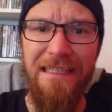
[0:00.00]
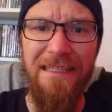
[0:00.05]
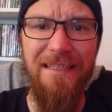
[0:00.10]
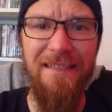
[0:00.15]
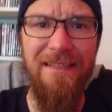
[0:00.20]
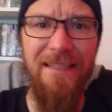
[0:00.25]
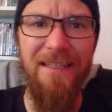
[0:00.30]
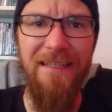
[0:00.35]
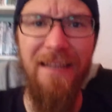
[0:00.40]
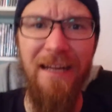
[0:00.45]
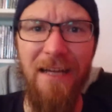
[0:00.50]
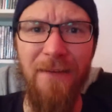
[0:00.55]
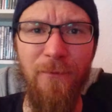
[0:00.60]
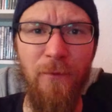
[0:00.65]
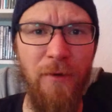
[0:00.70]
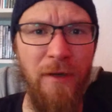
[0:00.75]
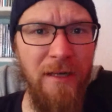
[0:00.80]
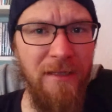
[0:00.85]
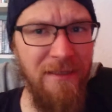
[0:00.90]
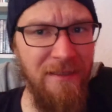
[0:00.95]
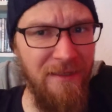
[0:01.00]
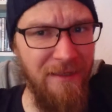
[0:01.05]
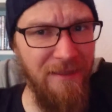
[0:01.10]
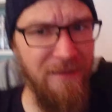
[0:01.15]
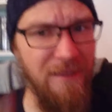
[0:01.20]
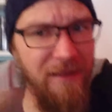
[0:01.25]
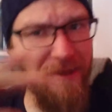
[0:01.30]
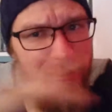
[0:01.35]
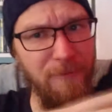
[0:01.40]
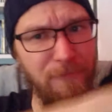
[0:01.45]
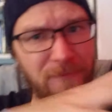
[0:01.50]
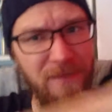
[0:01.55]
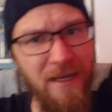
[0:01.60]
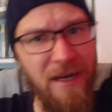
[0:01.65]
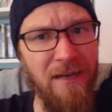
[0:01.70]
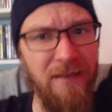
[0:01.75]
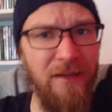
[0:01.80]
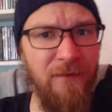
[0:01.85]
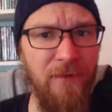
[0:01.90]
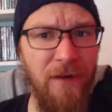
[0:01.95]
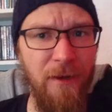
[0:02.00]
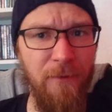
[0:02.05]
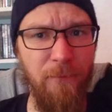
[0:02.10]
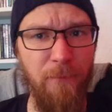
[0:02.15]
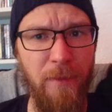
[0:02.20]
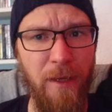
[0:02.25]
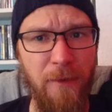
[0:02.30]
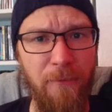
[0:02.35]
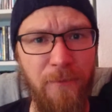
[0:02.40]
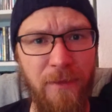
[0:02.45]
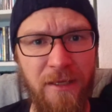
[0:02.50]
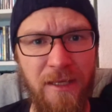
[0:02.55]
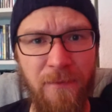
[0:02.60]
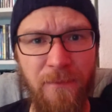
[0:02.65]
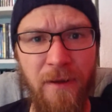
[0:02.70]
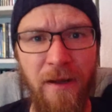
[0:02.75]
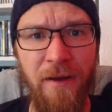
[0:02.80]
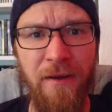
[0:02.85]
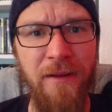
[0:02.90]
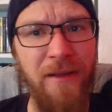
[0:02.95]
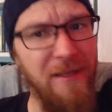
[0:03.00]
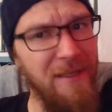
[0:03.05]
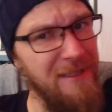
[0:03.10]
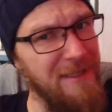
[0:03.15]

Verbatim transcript: gesehen hat, wo halt die Kinder im Theater waren bei Peter Pan.